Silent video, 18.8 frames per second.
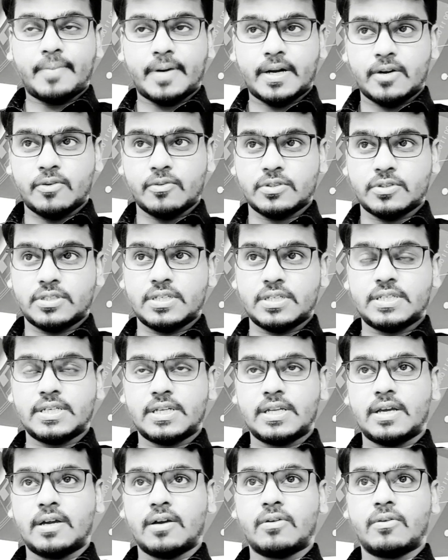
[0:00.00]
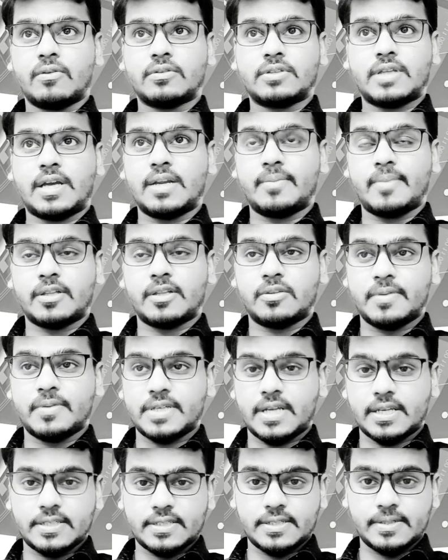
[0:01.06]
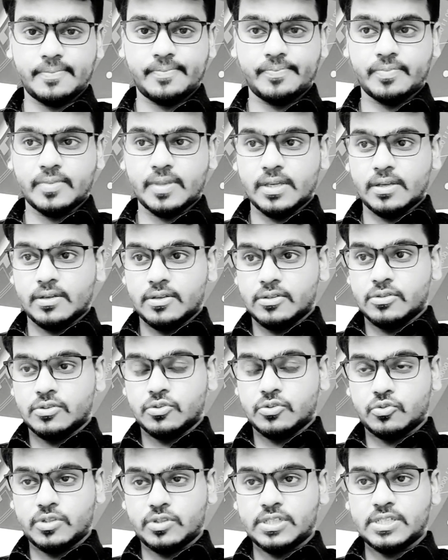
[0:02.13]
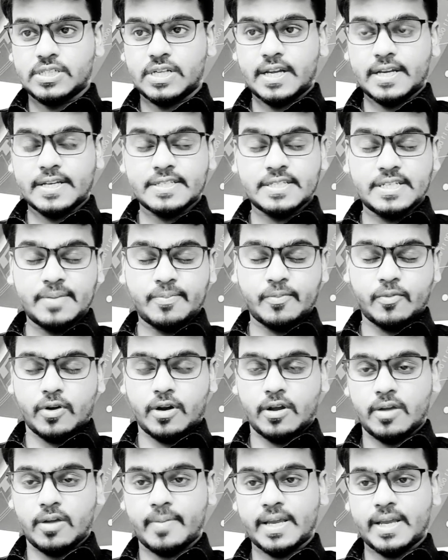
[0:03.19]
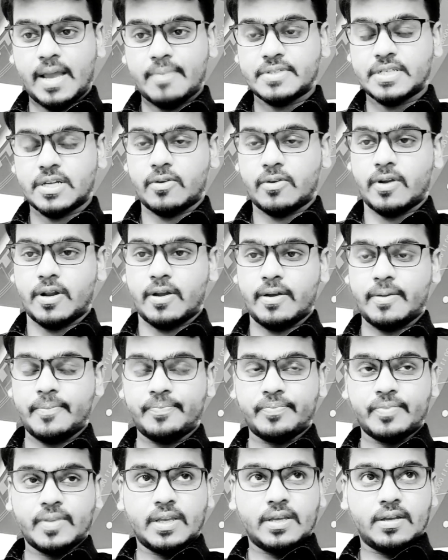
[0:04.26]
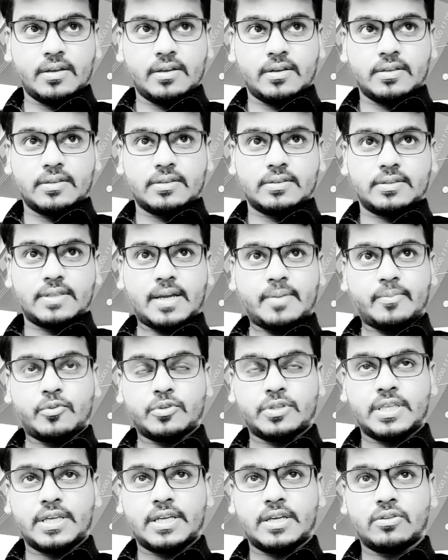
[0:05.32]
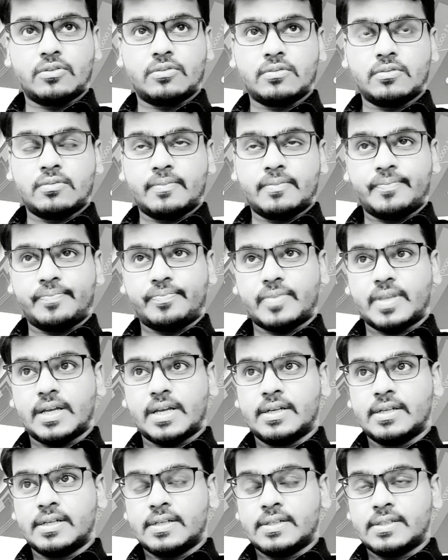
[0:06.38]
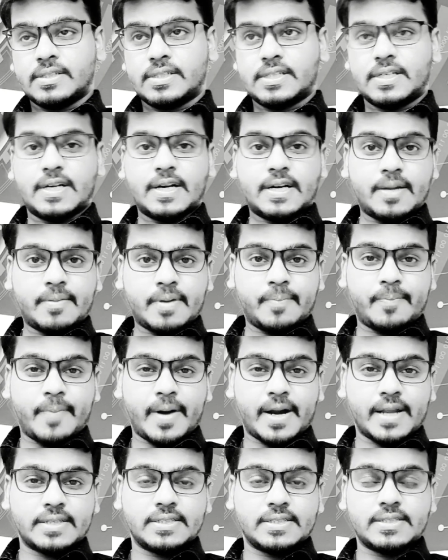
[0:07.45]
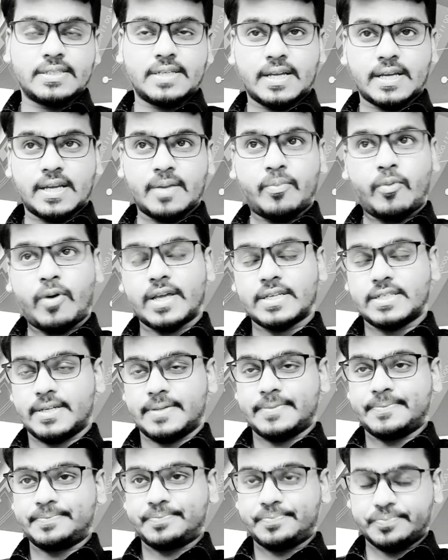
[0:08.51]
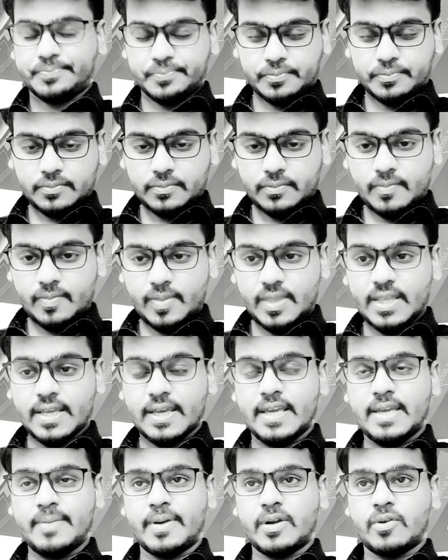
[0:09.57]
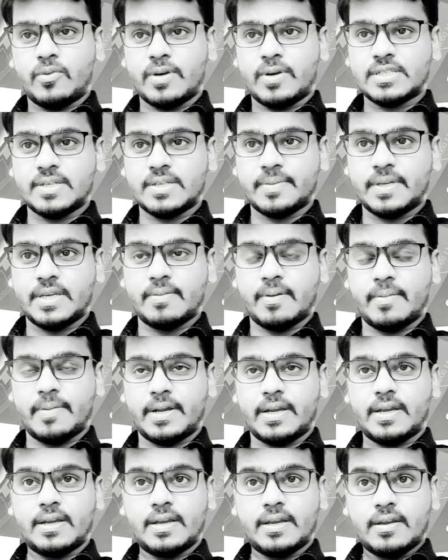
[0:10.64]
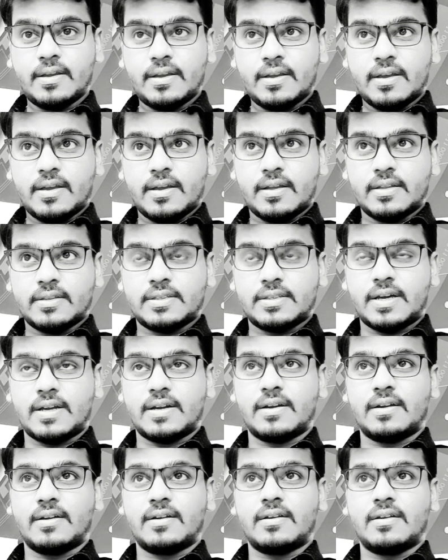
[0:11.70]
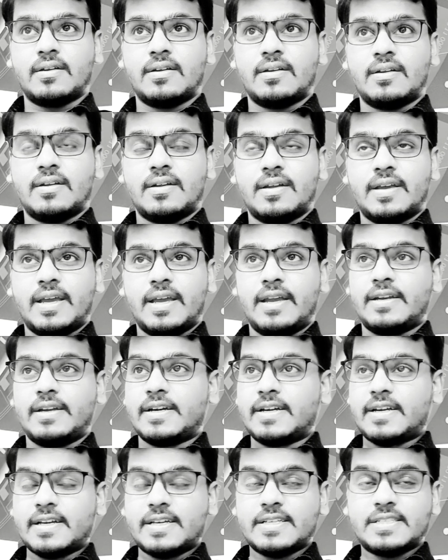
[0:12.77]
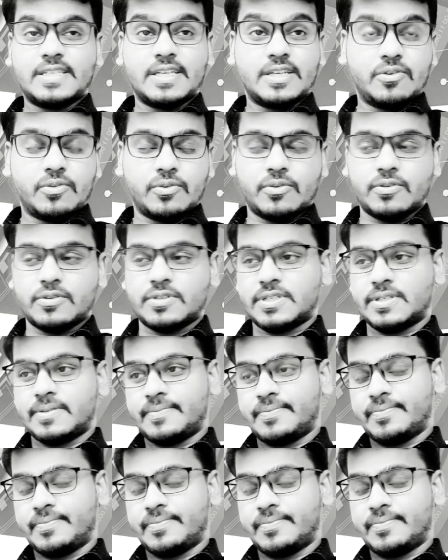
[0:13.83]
পাঠানো হচ্ছে সেটা কোনো তারের মাধ্যমে যাচ্ছে যদি সেটাকে স্নিপ করা হয় বা ক্যাপচার করা হয় তার মধ্যে কিন্তু যে ডেটাটা আমরা পাঠাচ্ছি সেটাকে পড়া যায় এইবার হোয়াটসঅ্যাপ কীভাবে তার এই ডেটাটাকে সিকিউর করছে